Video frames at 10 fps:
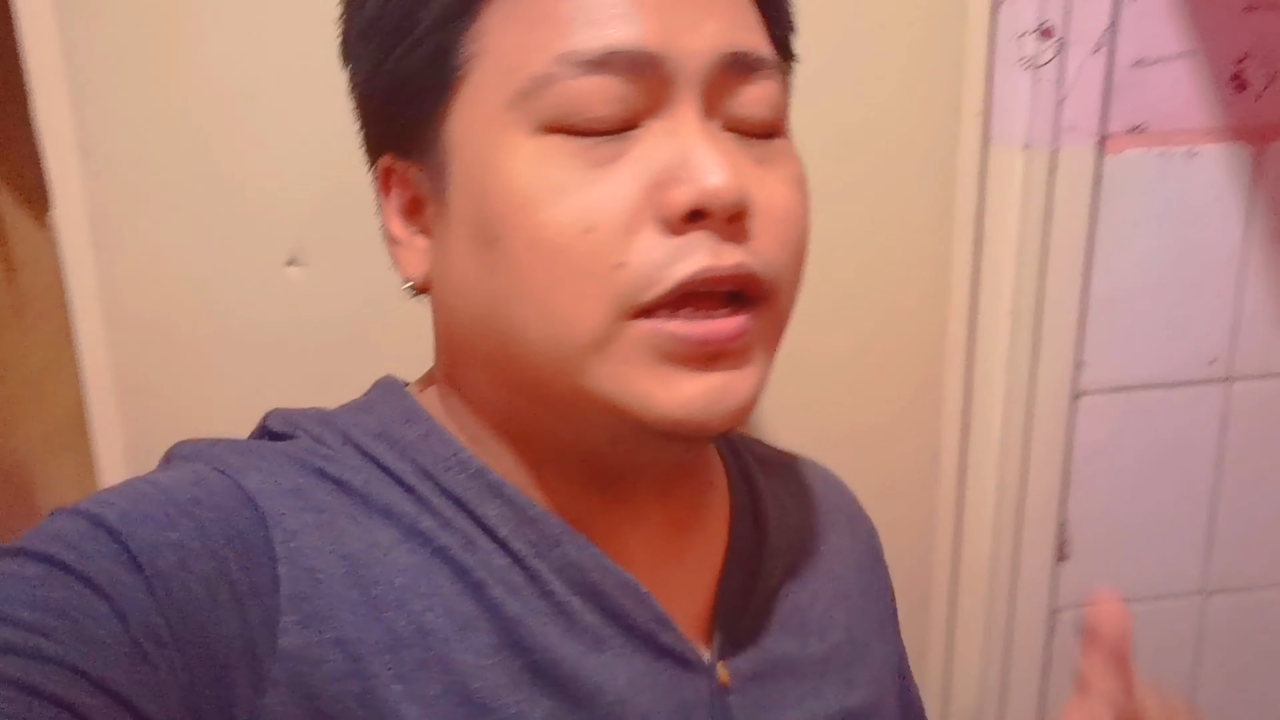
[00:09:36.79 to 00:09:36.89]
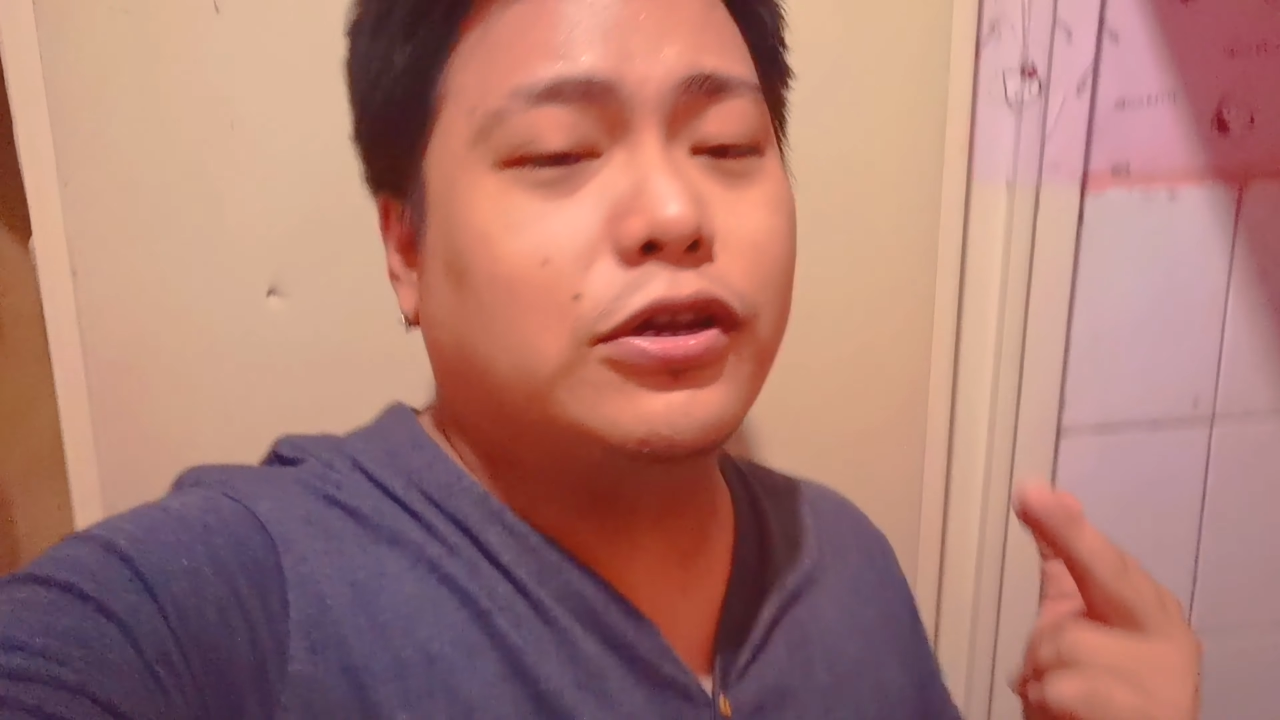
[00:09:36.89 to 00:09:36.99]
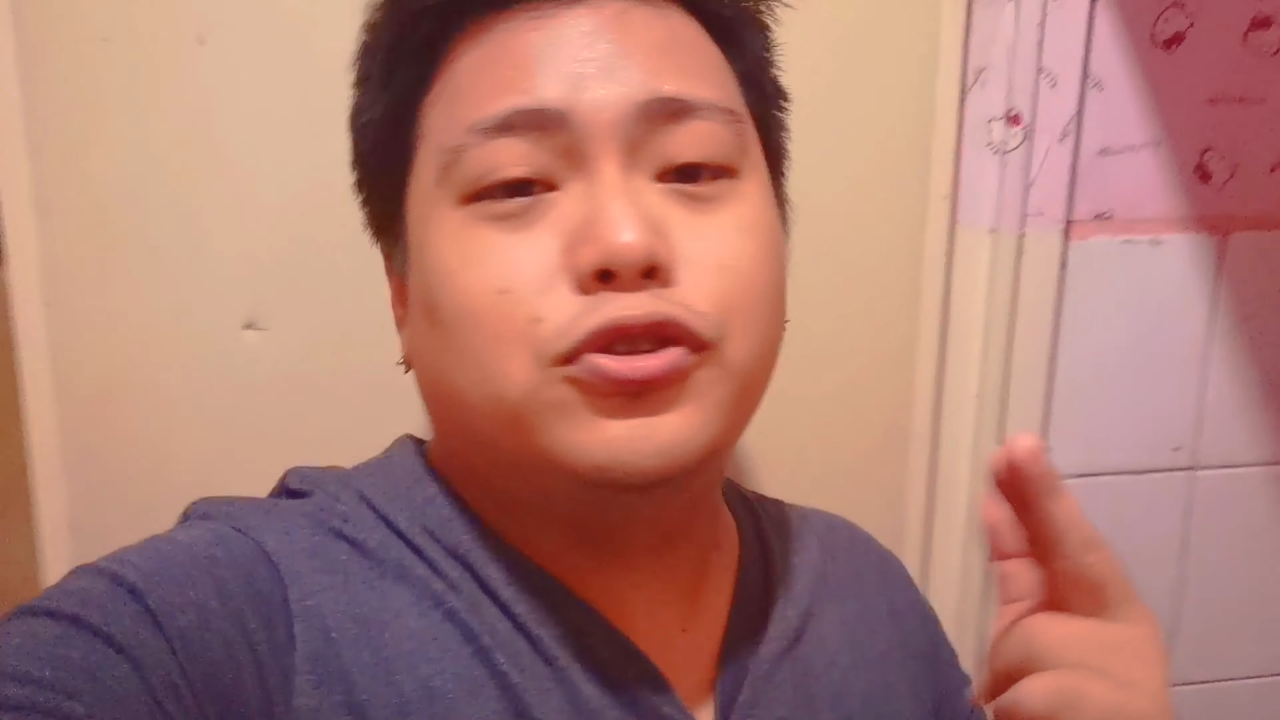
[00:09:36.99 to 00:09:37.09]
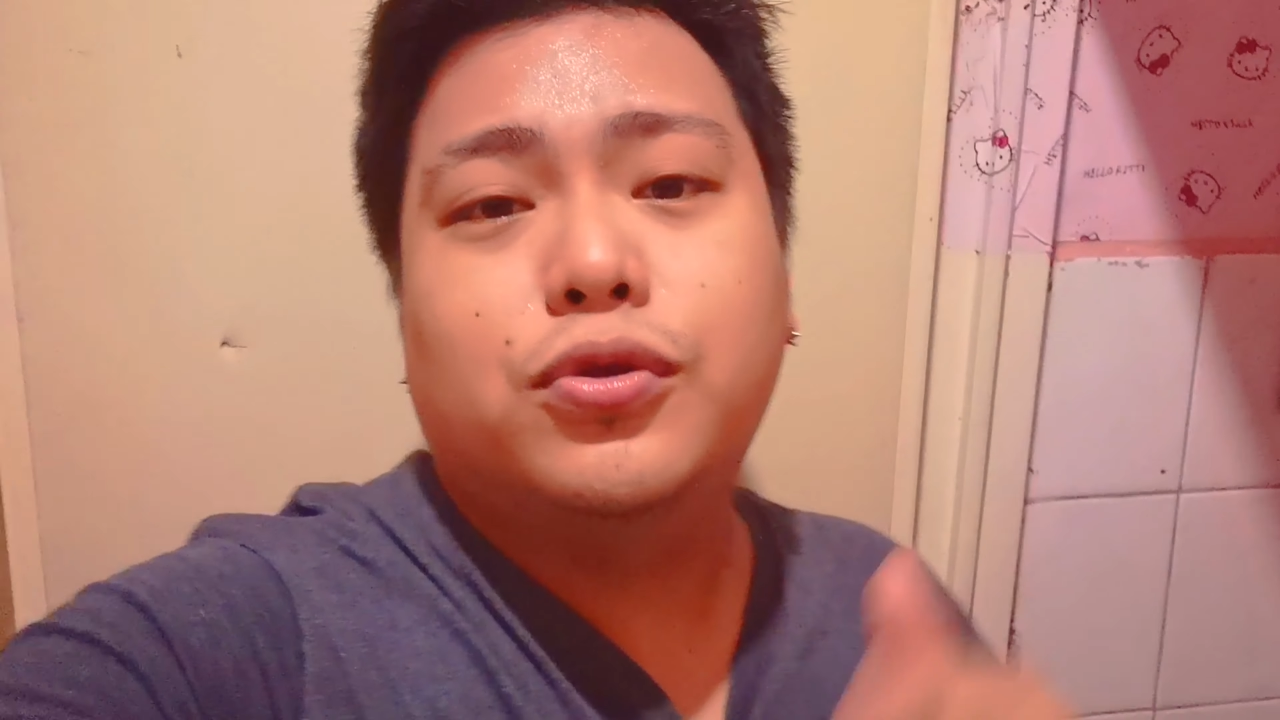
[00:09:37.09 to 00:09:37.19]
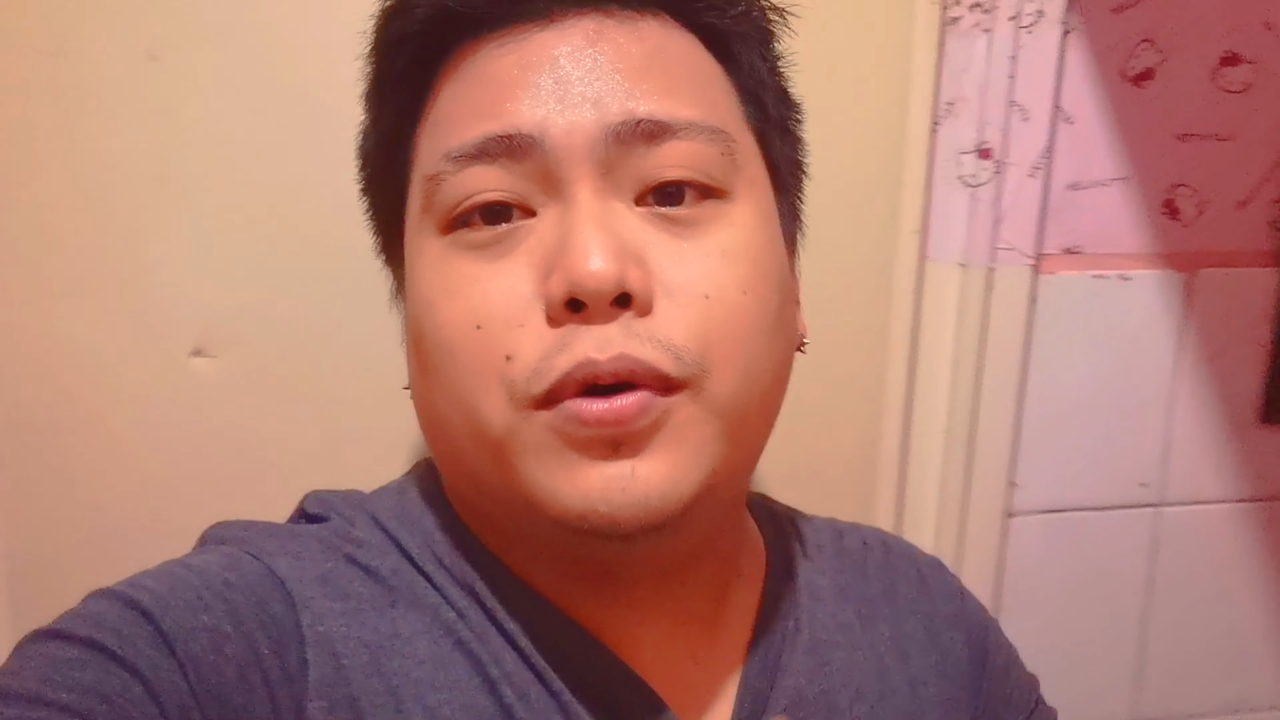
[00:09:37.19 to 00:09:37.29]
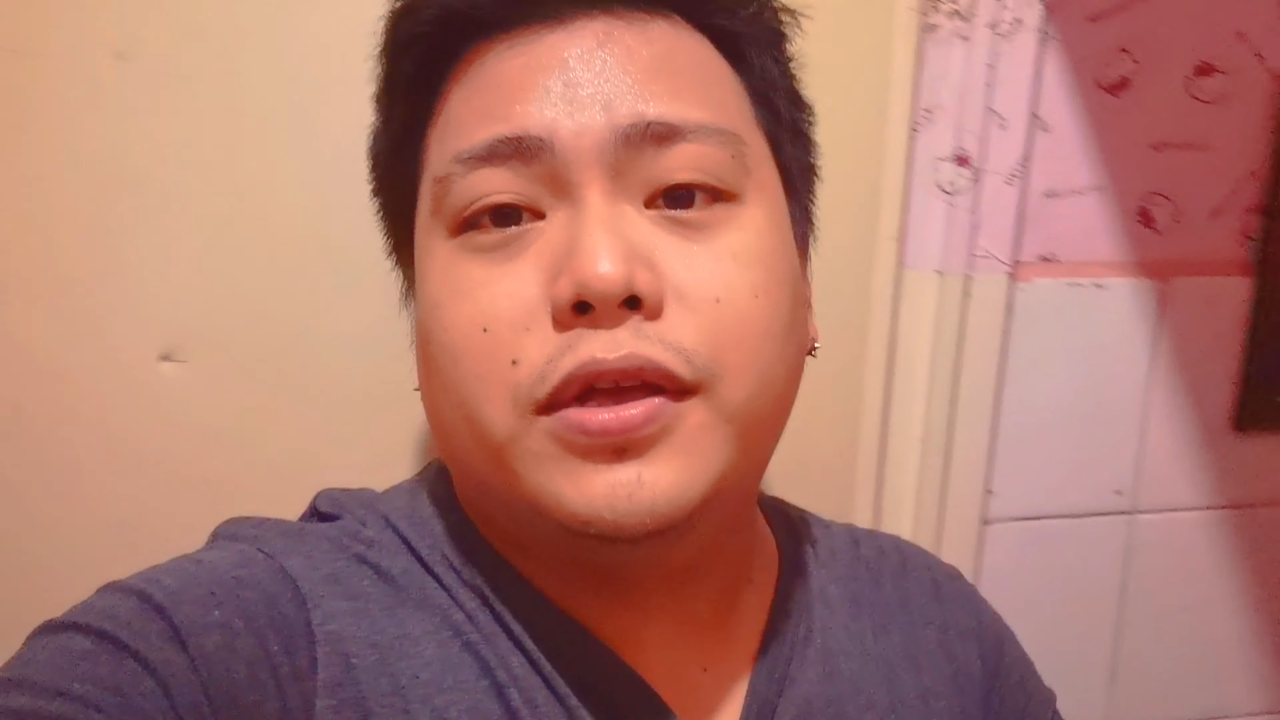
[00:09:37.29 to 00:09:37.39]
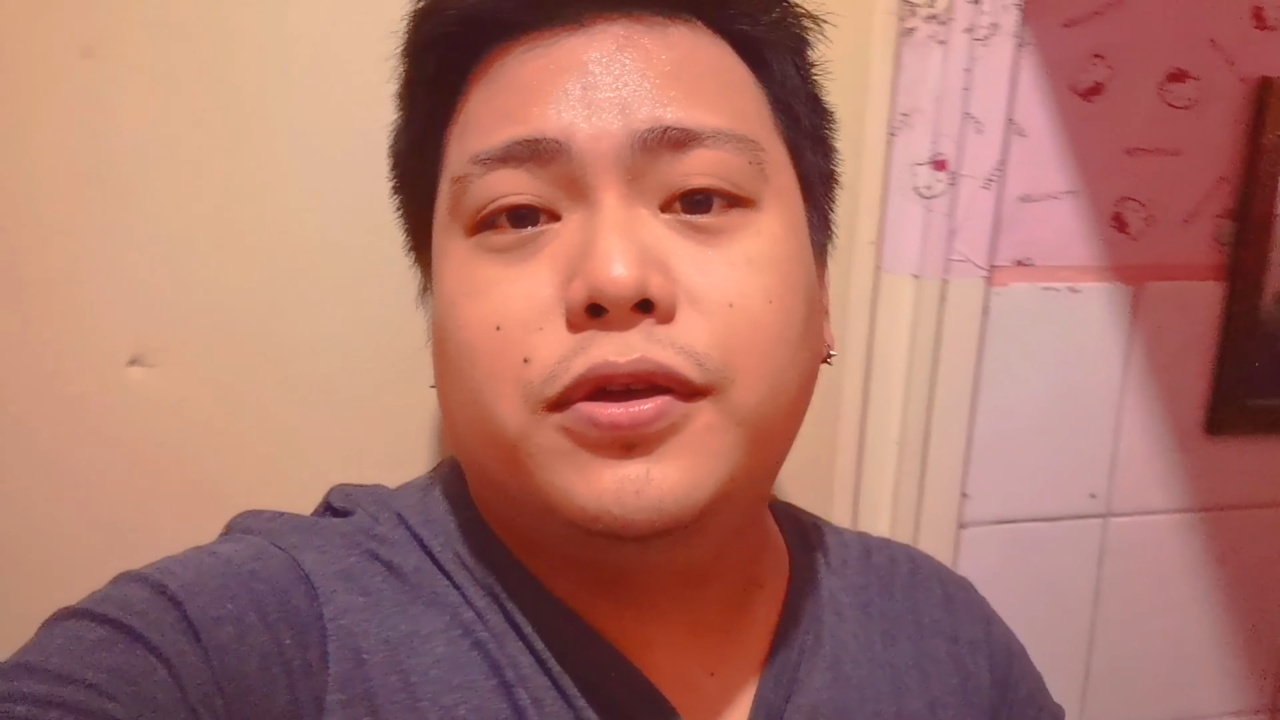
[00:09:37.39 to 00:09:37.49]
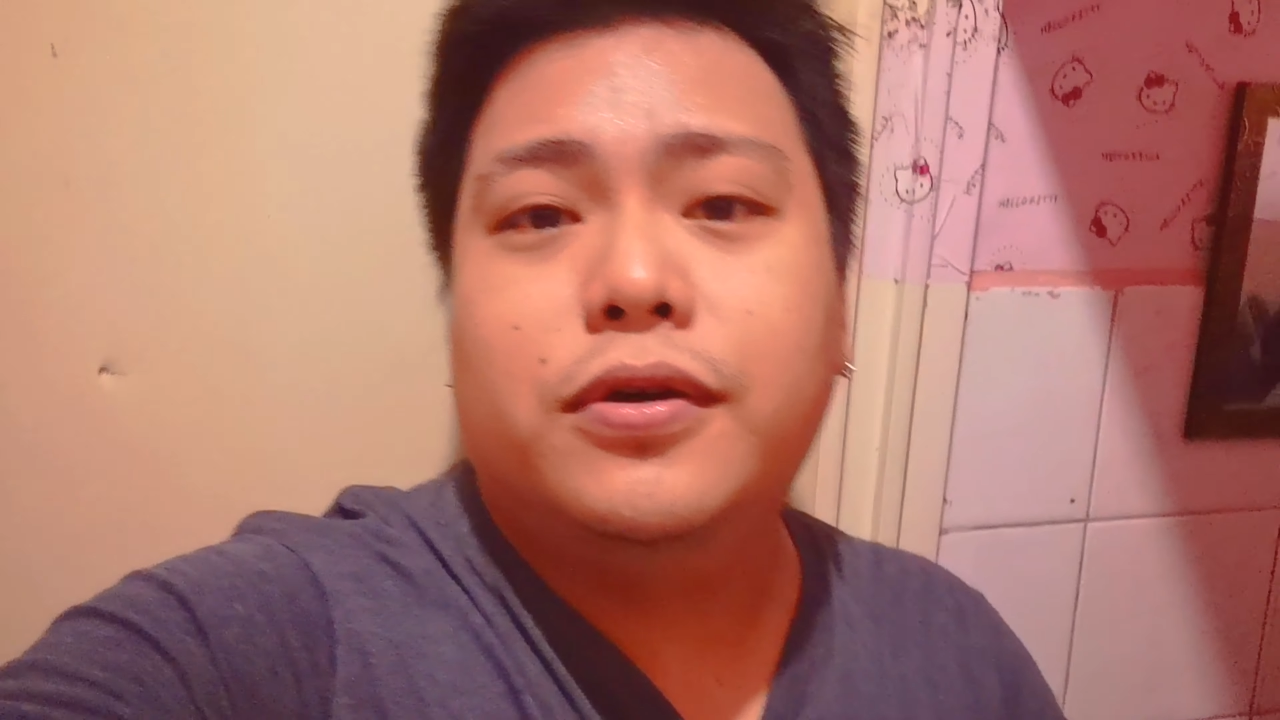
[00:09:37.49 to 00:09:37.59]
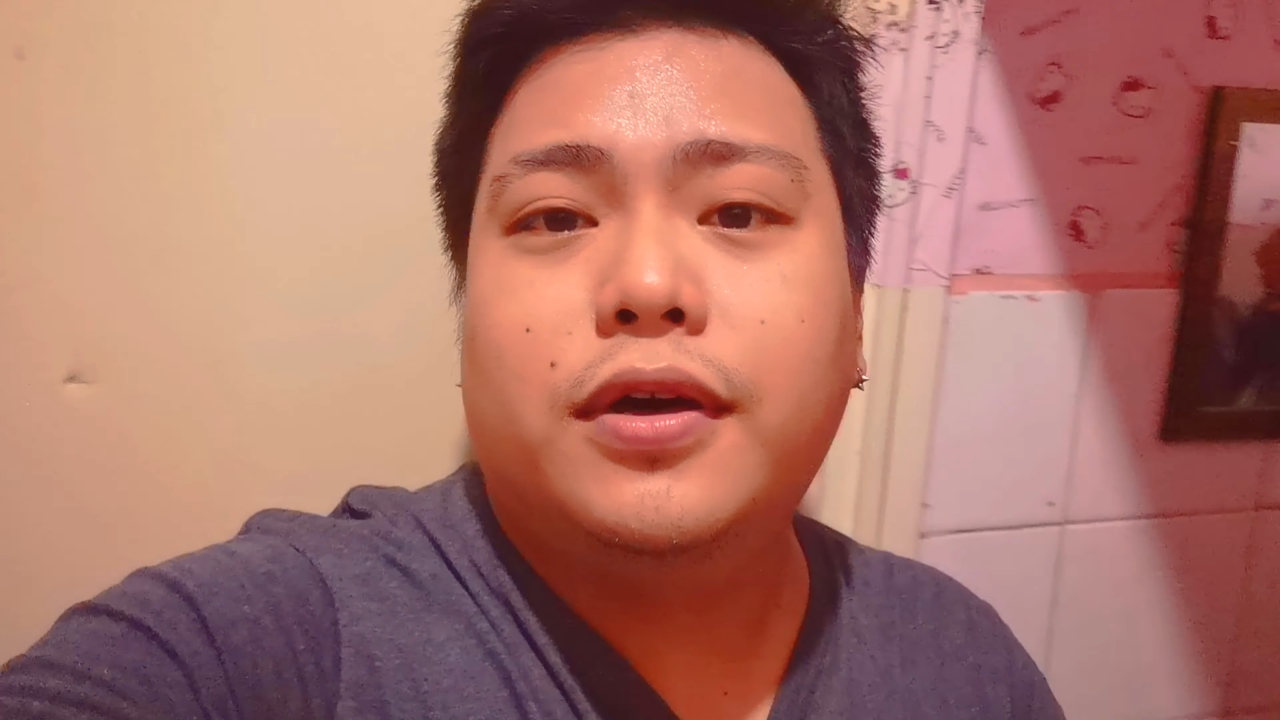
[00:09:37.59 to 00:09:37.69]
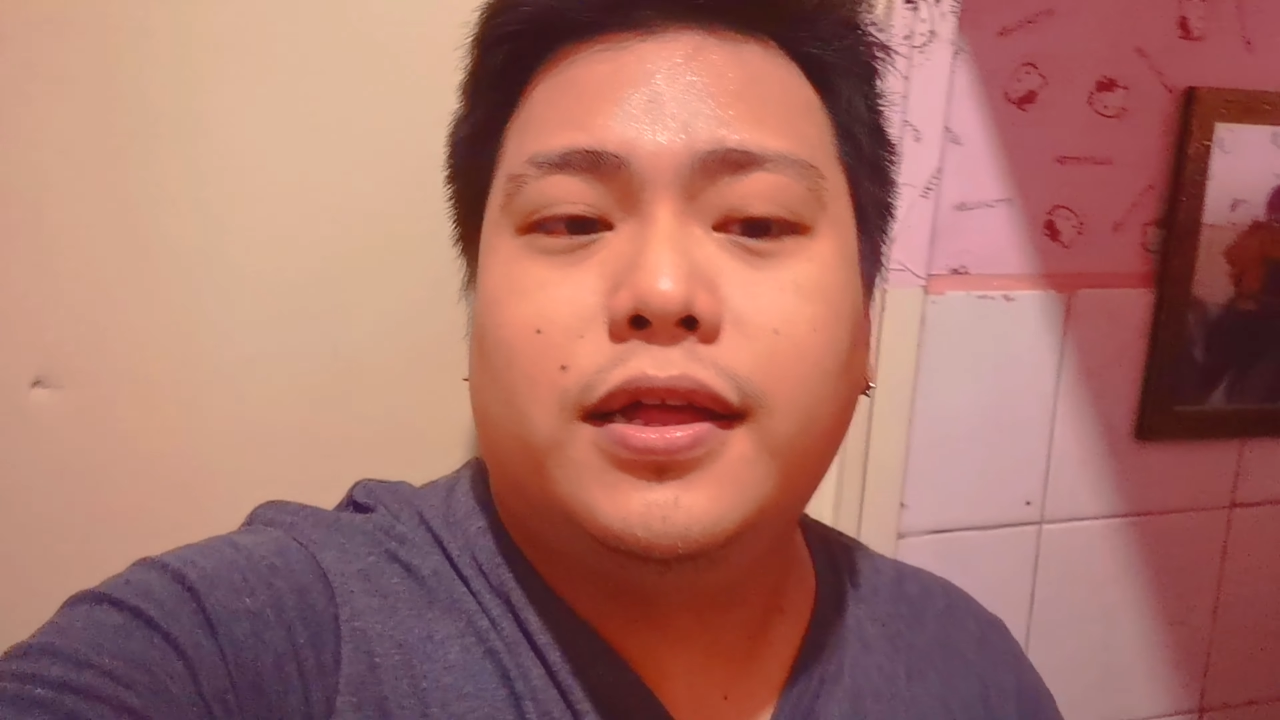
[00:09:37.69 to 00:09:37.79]
nagustuhan
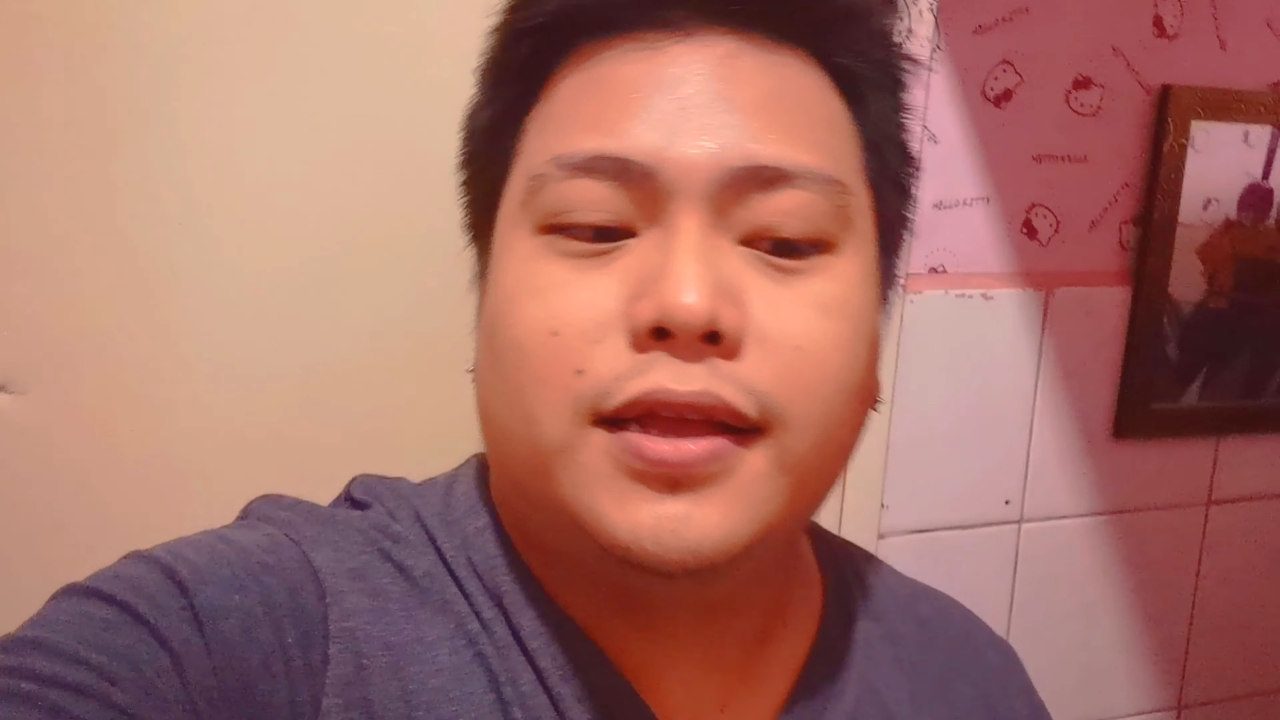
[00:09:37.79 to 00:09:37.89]
nyo